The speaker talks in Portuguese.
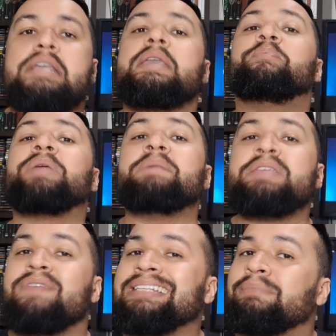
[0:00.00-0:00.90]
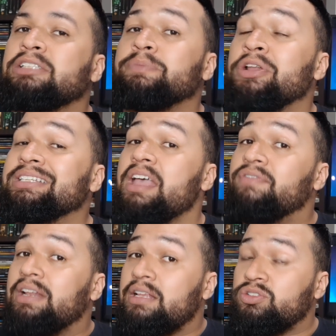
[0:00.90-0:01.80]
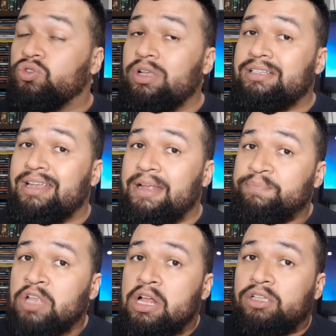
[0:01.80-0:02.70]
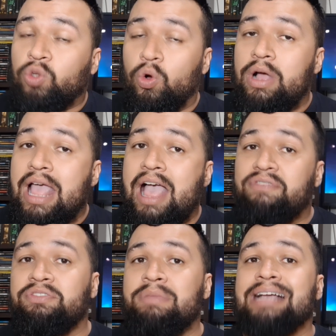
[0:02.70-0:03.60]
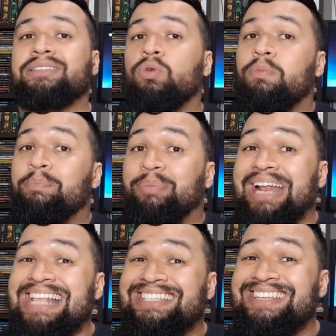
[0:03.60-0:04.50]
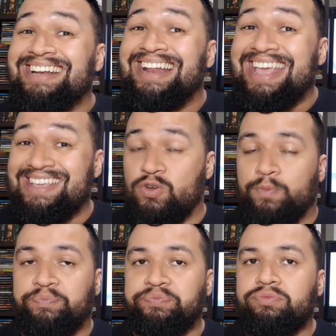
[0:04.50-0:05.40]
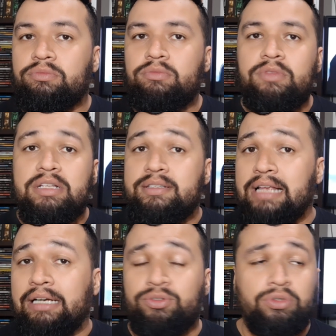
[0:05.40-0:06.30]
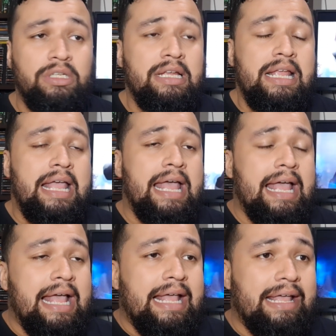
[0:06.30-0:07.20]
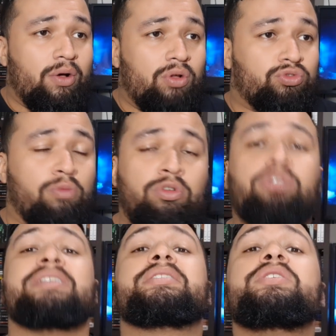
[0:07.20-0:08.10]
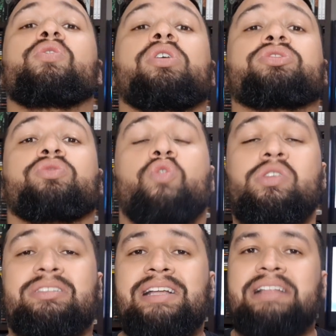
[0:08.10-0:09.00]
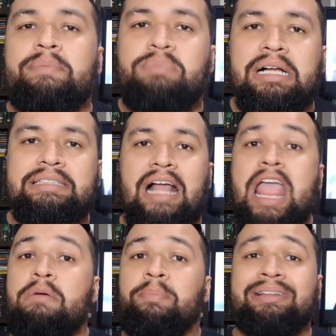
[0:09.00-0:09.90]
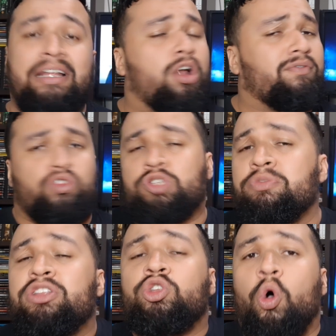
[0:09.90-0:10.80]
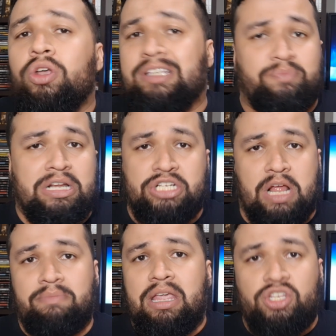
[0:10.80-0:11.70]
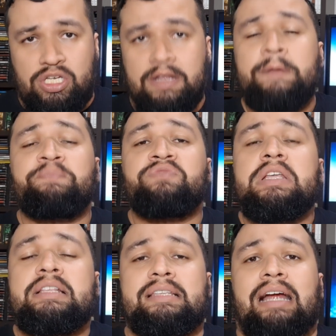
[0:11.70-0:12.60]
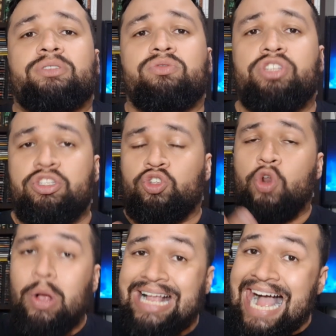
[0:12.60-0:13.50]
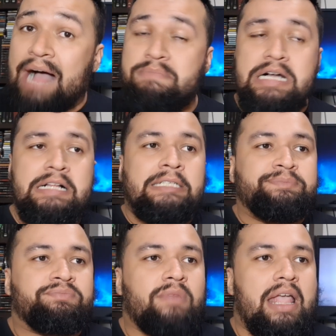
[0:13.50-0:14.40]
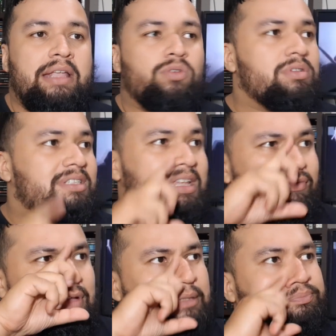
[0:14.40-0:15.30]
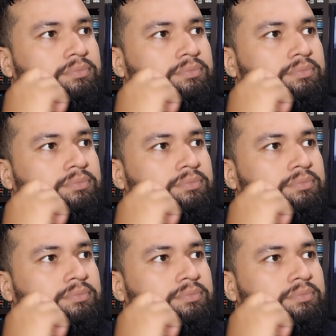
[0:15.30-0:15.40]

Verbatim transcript: que para mim vai ser uma das maiores revelações aí do heavy metal brasileiro, certo? É, eu, eu tô muito ansioso, gostei da banda, é uma banda nova, 2012 praticamente, certo? De Sorocaba, é, inclusive,